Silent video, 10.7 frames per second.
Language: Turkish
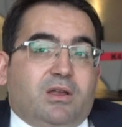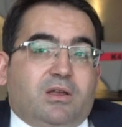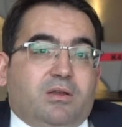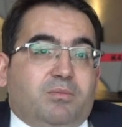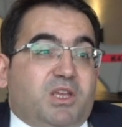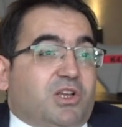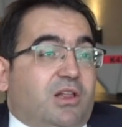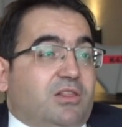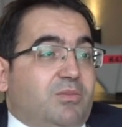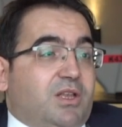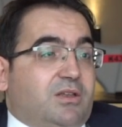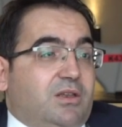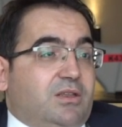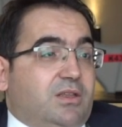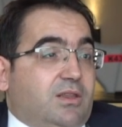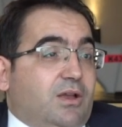5-6 e,
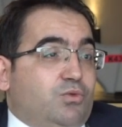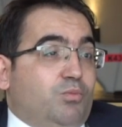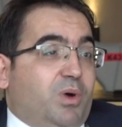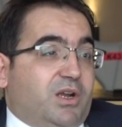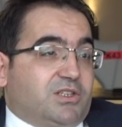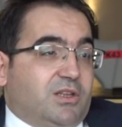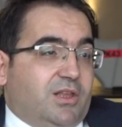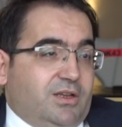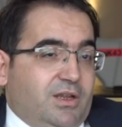metrelik titanyum parçalar.